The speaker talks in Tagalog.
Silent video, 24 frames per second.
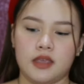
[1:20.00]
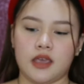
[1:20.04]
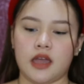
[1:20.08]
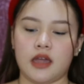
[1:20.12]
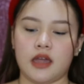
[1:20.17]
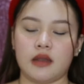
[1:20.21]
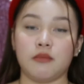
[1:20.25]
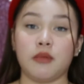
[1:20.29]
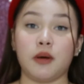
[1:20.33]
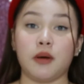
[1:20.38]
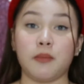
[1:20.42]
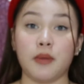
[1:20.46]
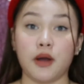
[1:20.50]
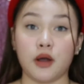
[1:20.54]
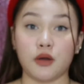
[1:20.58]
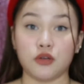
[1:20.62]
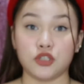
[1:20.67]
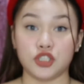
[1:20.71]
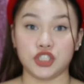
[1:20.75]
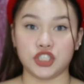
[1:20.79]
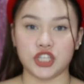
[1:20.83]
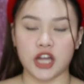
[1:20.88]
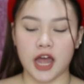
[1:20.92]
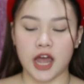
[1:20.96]
Yan.
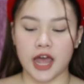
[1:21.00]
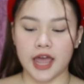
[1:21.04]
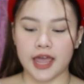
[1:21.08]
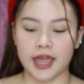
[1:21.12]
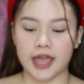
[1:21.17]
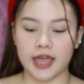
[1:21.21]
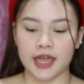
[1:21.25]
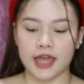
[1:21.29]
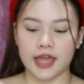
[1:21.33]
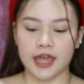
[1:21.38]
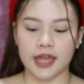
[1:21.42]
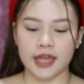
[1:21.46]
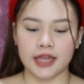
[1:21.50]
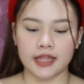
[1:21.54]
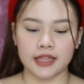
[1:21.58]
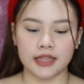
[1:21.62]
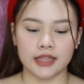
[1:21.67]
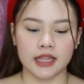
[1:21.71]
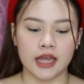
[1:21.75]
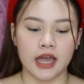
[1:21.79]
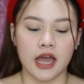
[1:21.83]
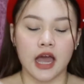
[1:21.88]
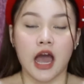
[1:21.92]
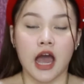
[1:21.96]
Mabango siya and
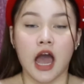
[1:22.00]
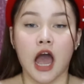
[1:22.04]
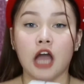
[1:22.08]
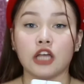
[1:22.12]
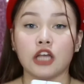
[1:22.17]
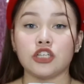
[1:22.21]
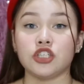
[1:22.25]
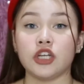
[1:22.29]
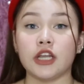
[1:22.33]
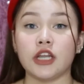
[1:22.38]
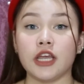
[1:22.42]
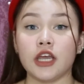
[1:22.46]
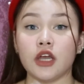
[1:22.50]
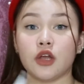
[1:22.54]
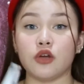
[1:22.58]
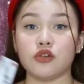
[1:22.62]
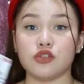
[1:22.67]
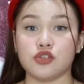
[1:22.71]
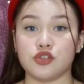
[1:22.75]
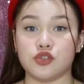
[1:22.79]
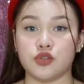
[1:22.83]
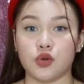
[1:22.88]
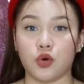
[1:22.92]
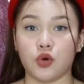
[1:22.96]
actually
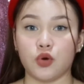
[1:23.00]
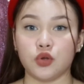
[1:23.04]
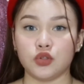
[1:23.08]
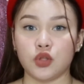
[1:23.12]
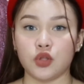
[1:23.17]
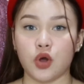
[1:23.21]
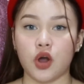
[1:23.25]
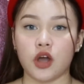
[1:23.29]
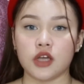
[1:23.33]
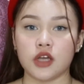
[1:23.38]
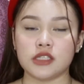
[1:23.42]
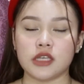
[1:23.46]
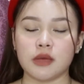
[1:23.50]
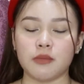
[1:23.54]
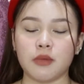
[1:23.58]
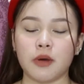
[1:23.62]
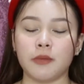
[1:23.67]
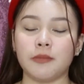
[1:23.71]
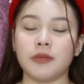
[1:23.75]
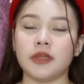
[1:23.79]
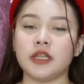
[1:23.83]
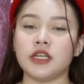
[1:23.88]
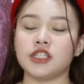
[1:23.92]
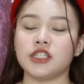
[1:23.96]
gusto ko to kasi
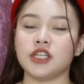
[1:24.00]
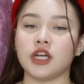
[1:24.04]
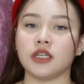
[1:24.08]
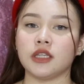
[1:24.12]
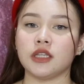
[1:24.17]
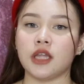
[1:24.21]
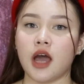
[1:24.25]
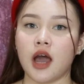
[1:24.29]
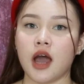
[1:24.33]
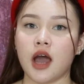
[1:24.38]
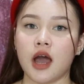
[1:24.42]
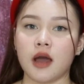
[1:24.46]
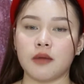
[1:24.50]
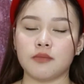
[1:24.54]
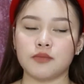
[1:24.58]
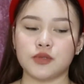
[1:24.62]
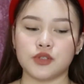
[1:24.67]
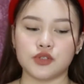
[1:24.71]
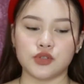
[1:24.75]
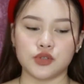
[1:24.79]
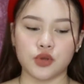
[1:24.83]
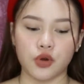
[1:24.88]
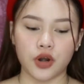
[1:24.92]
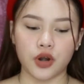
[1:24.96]
mabilis siyang
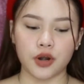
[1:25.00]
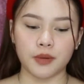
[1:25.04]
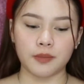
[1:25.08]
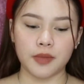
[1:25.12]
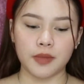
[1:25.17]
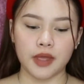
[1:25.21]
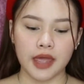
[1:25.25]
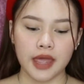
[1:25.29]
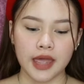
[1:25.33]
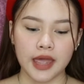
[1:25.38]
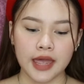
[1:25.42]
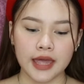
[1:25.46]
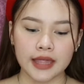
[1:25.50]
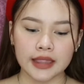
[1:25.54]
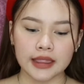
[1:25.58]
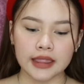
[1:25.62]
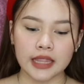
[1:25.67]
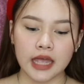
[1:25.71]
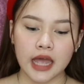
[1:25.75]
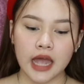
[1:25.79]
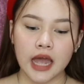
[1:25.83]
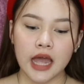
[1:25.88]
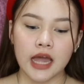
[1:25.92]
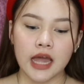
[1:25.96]
naa-absorb and
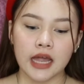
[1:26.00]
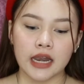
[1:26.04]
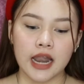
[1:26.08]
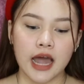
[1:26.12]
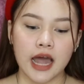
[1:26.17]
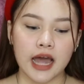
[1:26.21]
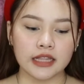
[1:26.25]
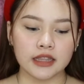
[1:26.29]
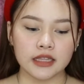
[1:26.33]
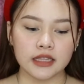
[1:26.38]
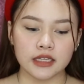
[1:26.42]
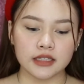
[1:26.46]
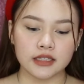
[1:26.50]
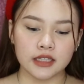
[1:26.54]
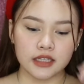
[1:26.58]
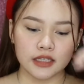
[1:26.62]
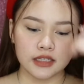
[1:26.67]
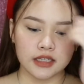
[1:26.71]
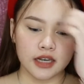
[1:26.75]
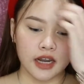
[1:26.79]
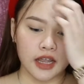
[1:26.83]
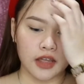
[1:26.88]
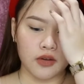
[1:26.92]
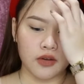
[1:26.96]
lahat ng
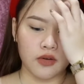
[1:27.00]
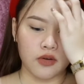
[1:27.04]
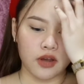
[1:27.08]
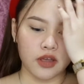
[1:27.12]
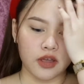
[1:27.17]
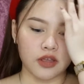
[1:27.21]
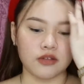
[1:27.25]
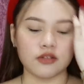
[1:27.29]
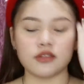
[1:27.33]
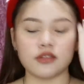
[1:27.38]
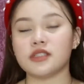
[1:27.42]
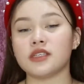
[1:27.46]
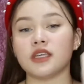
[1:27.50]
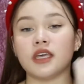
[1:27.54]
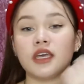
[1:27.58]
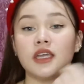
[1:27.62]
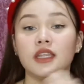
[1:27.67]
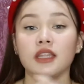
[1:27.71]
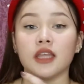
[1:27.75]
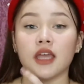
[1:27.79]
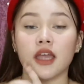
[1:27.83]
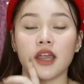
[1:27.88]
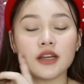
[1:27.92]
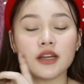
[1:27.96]
tinry ko ngayong
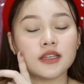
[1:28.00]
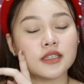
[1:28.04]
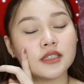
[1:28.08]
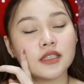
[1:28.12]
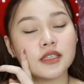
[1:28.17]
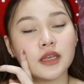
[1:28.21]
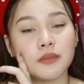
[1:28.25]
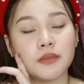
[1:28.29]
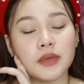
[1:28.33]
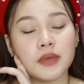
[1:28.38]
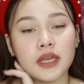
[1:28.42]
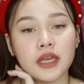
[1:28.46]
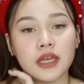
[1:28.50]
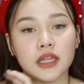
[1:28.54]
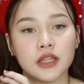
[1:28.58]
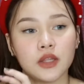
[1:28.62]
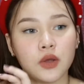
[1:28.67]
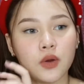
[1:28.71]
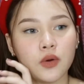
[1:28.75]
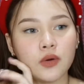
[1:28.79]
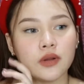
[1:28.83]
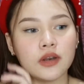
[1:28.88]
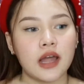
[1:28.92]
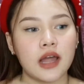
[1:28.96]
skincare sasabihin
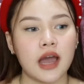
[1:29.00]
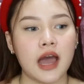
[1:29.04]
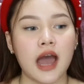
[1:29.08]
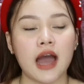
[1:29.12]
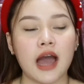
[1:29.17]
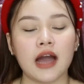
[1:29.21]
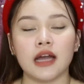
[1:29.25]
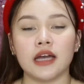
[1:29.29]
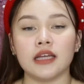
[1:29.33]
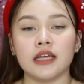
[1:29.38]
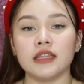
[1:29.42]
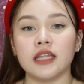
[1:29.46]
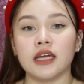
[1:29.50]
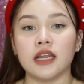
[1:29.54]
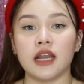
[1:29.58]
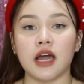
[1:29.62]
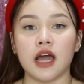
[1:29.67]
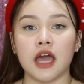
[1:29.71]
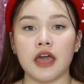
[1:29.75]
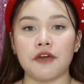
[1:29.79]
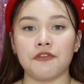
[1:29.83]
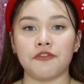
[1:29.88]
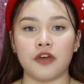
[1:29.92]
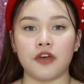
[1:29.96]
ko na ang ganda
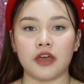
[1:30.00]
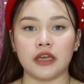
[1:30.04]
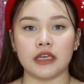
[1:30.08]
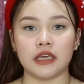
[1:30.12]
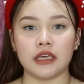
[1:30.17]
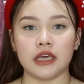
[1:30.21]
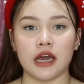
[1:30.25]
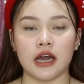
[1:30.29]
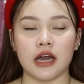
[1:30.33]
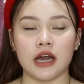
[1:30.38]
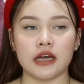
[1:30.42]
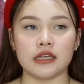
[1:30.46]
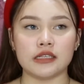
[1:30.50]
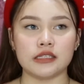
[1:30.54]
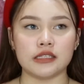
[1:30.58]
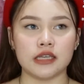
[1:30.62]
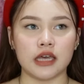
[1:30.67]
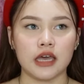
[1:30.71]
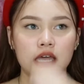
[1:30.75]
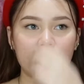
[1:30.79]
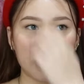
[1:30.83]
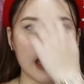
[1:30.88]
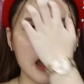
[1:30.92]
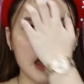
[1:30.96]
ng effect niya
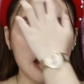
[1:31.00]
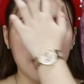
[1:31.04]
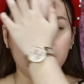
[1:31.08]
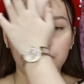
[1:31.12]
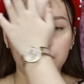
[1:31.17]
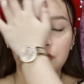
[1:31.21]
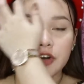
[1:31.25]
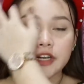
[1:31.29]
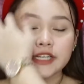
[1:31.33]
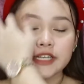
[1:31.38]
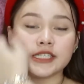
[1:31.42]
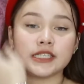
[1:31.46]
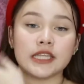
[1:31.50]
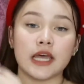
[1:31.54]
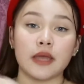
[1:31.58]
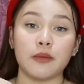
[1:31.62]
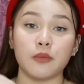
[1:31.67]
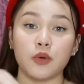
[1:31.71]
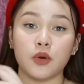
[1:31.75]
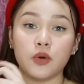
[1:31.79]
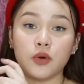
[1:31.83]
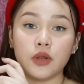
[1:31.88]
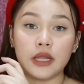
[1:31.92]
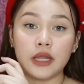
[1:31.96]
kasi first
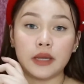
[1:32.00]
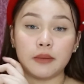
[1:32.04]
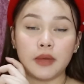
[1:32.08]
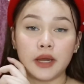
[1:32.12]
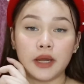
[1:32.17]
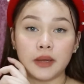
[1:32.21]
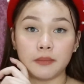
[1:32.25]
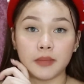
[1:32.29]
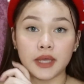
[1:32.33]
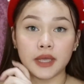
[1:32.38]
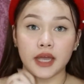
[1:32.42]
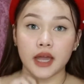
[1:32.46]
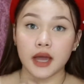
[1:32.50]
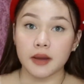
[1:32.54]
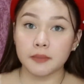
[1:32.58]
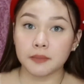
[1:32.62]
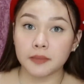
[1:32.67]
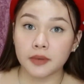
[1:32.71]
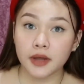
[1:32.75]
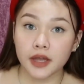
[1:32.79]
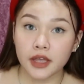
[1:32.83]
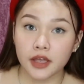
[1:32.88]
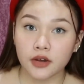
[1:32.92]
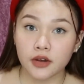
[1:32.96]
time ko uling mag-makeup
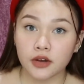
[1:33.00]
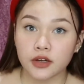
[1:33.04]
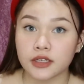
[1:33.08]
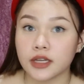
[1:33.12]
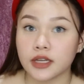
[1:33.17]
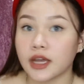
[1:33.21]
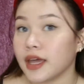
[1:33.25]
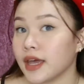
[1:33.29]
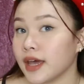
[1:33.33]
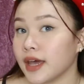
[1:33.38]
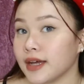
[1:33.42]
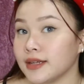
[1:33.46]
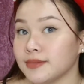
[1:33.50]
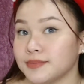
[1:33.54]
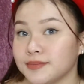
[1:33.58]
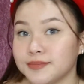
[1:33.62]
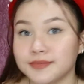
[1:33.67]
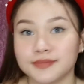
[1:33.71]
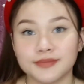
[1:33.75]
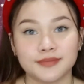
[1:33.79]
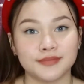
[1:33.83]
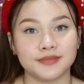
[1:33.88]
ngayon. Ayan.